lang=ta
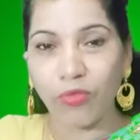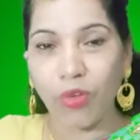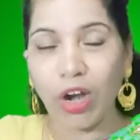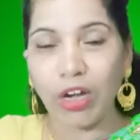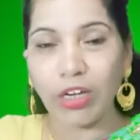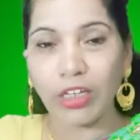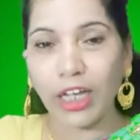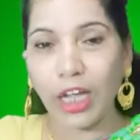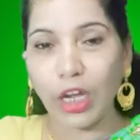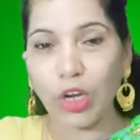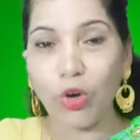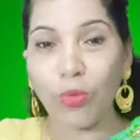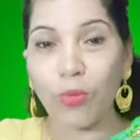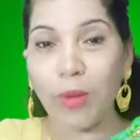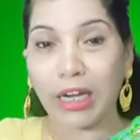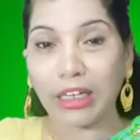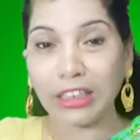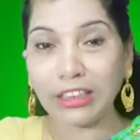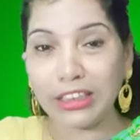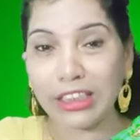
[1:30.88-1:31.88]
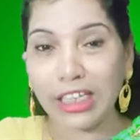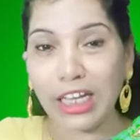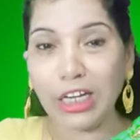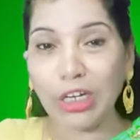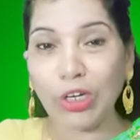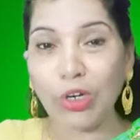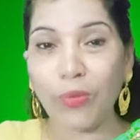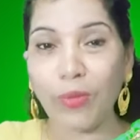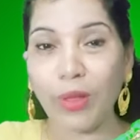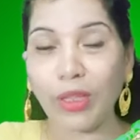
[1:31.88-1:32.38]
வாழ்க்கையிலும்
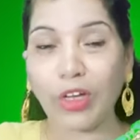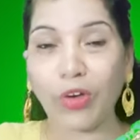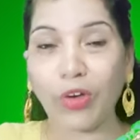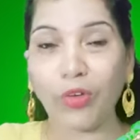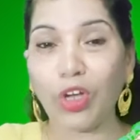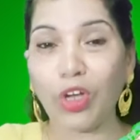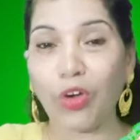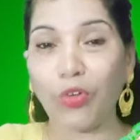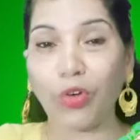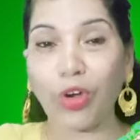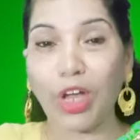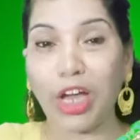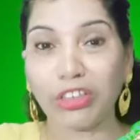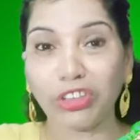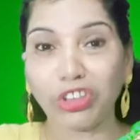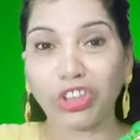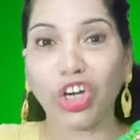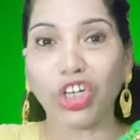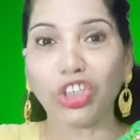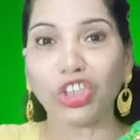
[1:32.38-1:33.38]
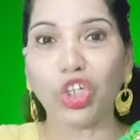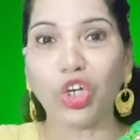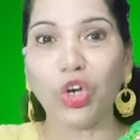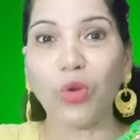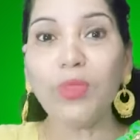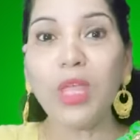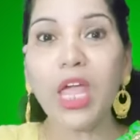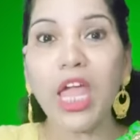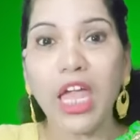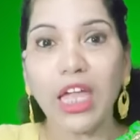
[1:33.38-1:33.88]
அரசியலிலும் அதாவது அவனுடைய
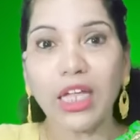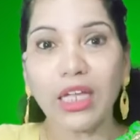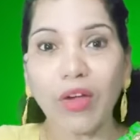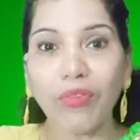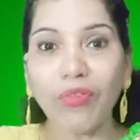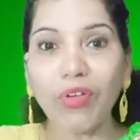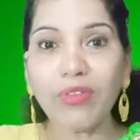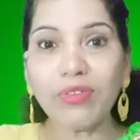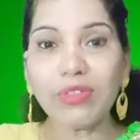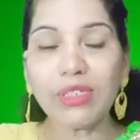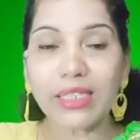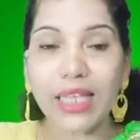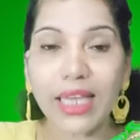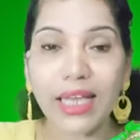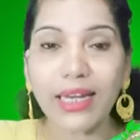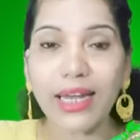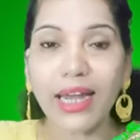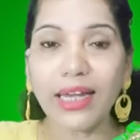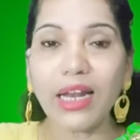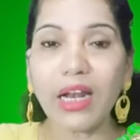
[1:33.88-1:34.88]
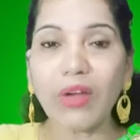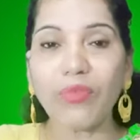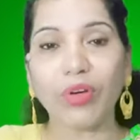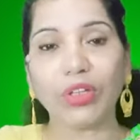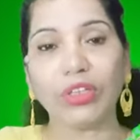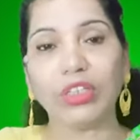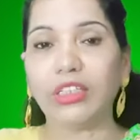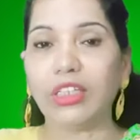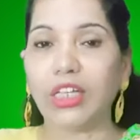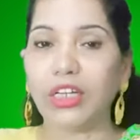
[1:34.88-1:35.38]
அரசாட்சியிலும் எவ்வளவு
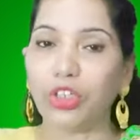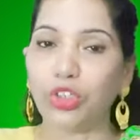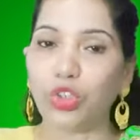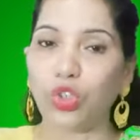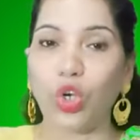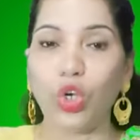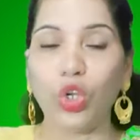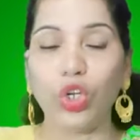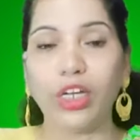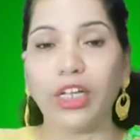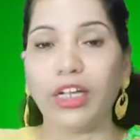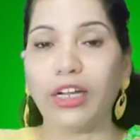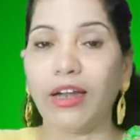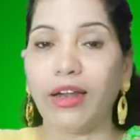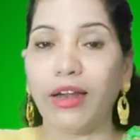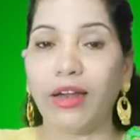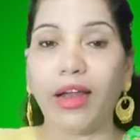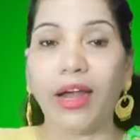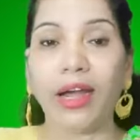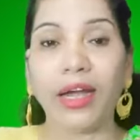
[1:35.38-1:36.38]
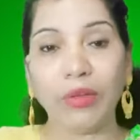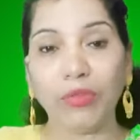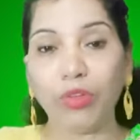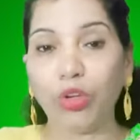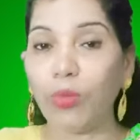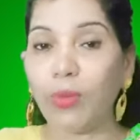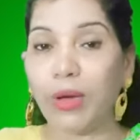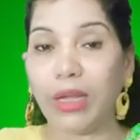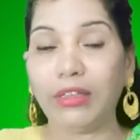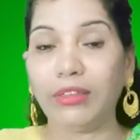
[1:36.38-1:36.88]
சீர்கேடுகள் வந்தது என்று சொல்லி நீங்கள்
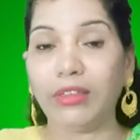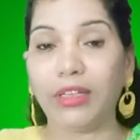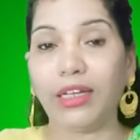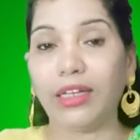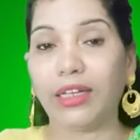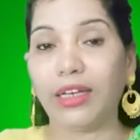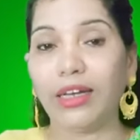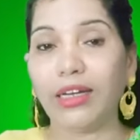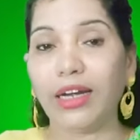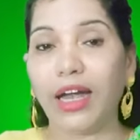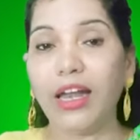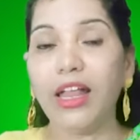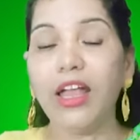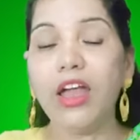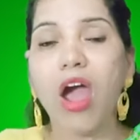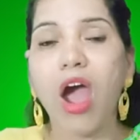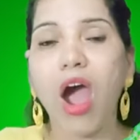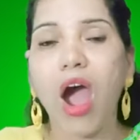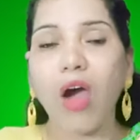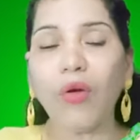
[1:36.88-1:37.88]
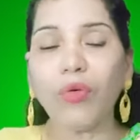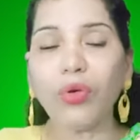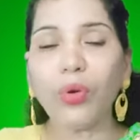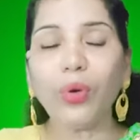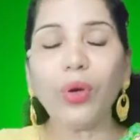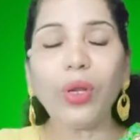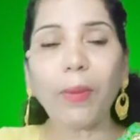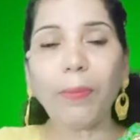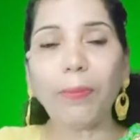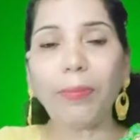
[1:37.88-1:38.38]
அனைவரும் அறிந்திருக்கிறீர்கள்
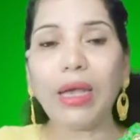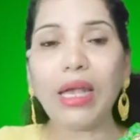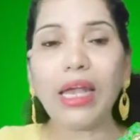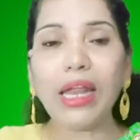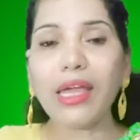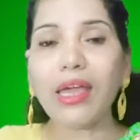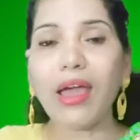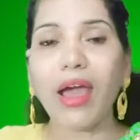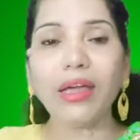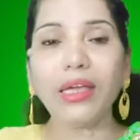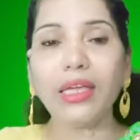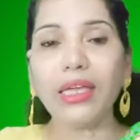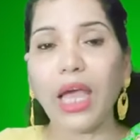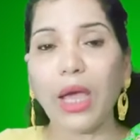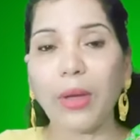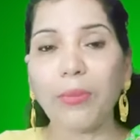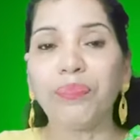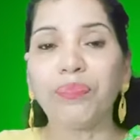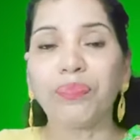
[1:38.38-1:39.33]
அவருடைய பிள்ளையாகிய